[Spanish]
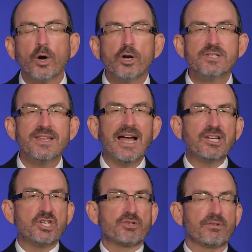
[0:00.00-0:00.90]
y no
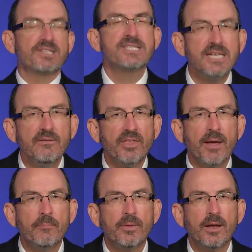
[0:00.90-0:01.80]
solo
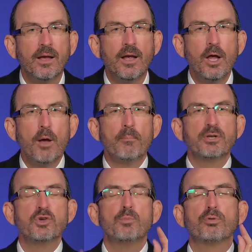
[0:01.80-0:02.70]
recibirlas, sino
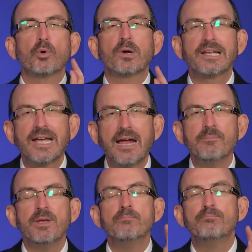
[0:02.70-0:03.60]

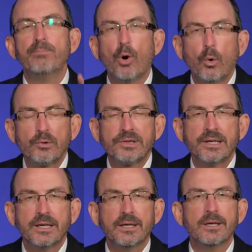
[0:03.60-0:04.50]
proclamarlas
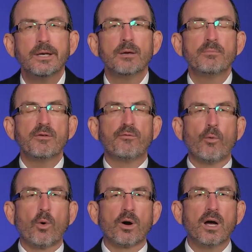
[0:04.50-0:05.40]
valientemente
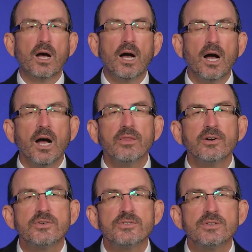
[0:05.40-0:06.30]
delante de los demás.
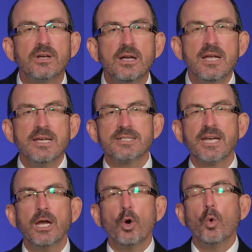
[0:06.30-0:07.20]

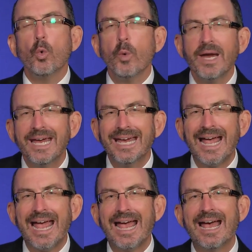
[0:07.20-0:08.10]
Nosotros,
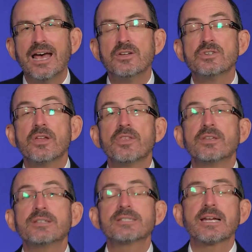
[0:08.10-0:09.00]
como
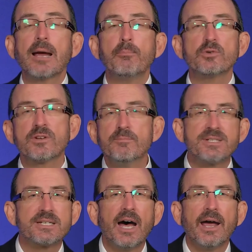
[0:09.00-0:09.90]
discípulos del
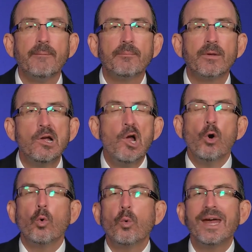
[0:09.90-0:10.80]
Mesías,
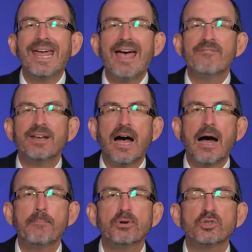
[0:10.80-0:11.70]
tenemos la
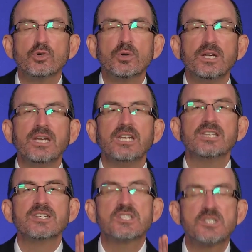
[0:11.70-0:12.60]
oportunidad de
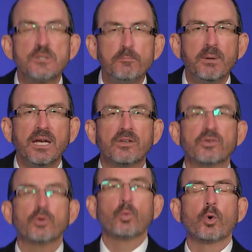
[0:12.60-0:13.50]
hablarle al
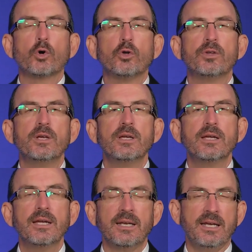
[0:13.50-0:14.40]
mundo en
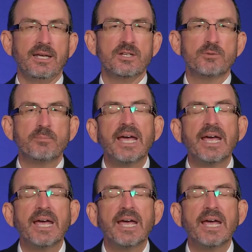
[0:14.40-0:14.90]
su nombre